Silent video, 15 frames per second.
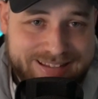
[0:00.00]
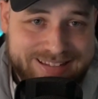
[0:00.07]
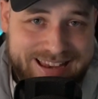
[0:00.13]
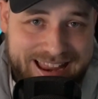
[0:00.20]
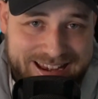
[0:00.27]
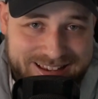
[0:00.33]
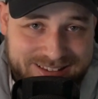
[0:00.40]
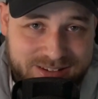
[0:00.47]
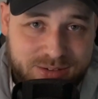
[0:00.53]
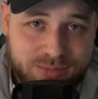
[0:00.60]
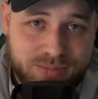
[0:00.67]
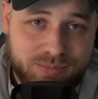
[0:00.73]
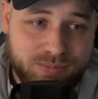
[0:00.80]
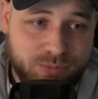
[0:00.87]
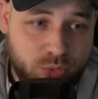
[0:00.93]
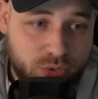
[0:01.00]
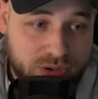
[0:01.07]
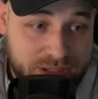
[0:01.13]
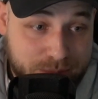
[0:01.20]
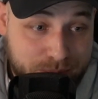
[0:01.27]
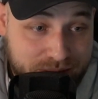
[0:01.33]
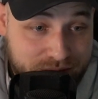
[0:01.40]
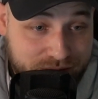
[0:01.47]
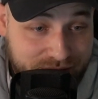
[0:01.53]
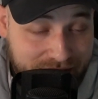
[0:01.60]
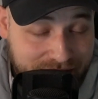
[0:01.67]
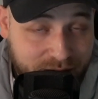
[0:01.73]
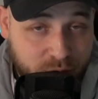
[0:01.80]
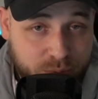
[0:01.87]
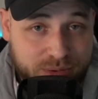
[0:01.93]
dann würde ich mich
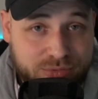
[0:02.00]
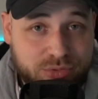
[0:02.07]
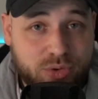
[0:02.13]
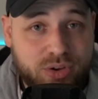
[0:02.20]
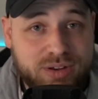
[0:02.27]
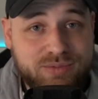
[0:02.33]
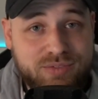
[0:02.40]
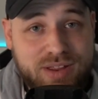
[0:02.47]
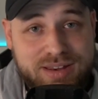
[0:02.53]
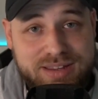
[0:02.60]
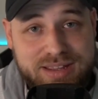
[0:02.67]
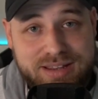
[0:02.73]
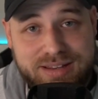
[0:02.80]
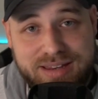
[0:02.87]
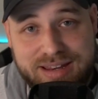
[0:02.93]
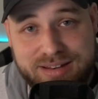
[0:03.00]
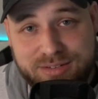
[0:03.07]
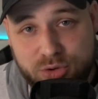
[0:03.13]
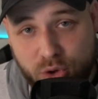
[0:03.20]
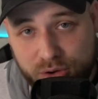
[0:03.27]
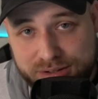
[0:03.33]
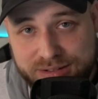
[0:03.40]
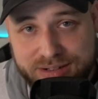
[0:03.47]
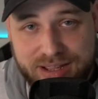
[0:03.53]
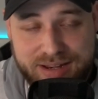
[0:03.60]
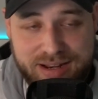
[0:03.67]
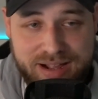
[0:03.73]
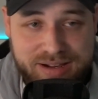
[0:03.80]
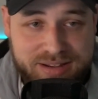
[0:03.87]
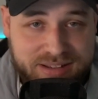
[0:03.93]
sehr darüber freuen, wenn ihr den neuen
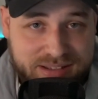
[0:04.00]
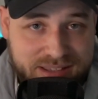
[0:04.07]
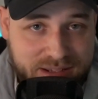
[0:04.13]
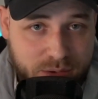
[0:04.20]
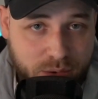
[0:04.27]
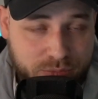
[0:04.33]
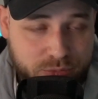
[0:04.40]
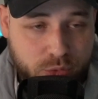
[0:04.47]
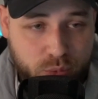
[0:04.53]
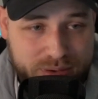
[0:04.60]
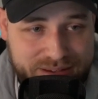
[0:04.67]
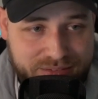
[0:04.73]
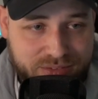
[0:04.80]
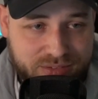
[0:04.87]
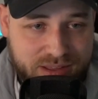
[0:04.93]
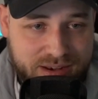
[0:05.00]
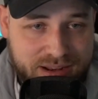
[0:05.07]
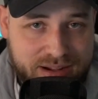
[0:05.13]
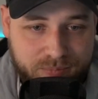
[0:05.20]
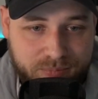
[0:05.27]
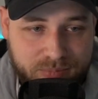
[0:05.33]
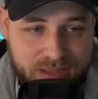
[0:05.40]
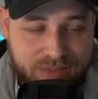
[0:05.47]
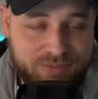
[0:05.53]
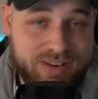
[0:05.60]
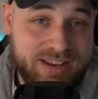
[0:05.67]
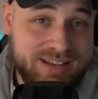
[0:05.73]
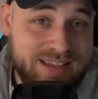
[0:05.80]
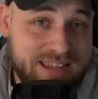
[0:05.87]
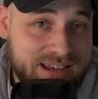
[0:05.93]
Kanal, den Kick of Queens Kanal, ja, wenn
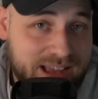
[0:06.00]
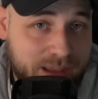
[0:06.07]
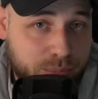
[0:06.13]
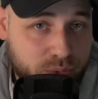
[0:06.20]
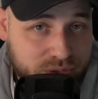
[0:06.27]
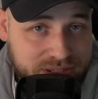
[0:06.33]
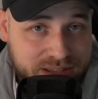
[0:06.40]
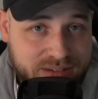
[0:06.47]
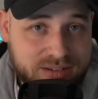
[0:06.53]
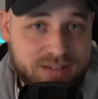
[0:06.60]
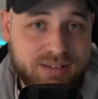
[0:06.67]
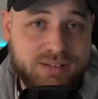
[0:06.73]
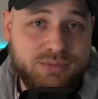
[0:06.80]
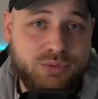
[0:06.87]
ihr den abonniert,